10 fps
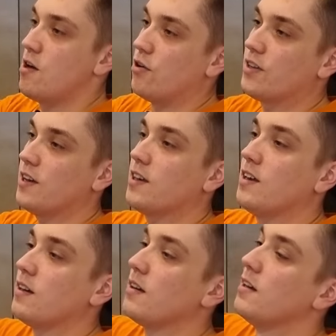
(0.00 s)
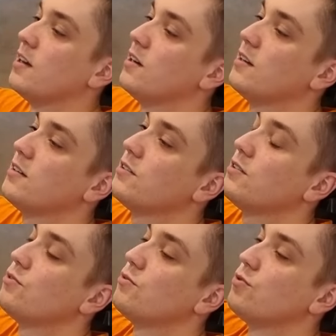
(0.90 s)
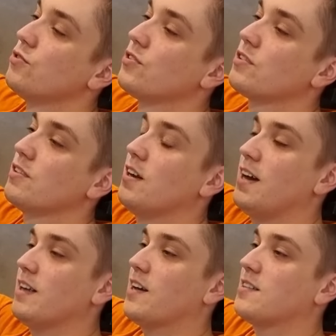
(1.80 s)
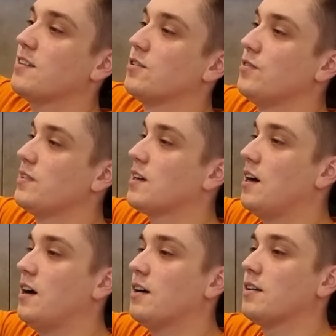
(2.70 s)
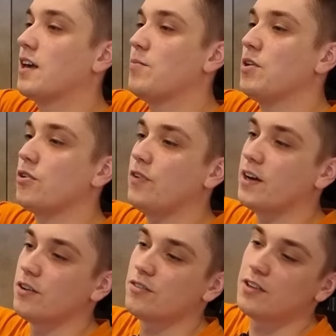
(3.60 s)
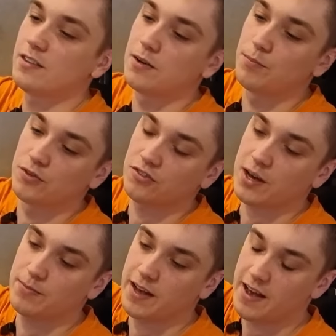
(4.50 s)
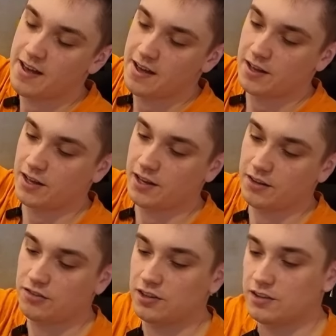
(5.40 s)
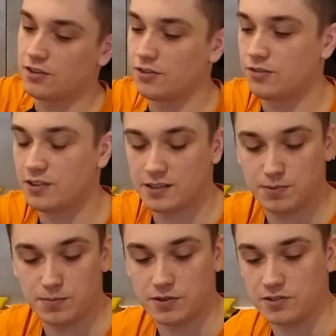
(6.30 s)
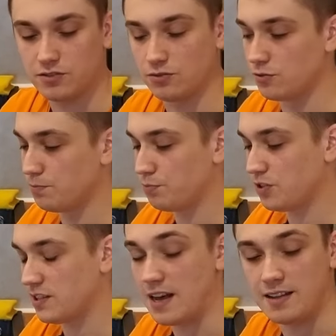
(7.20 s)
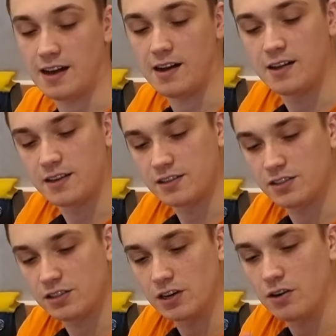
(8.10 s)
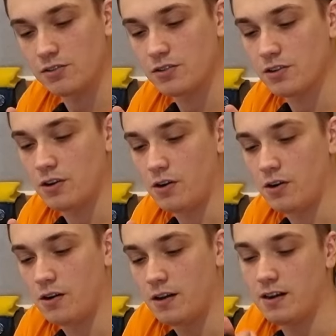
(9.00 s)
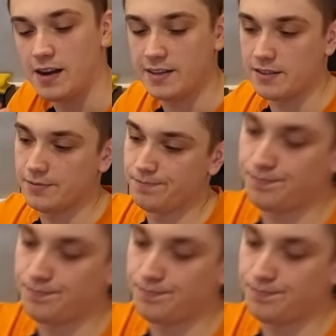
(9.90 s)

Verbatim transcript: o takich y, udoskonaleniach stanowiska gamingowego, czy jest to potrzebne, y, czy to już jest po prostu przesada, jeśli chodzi o LEDy.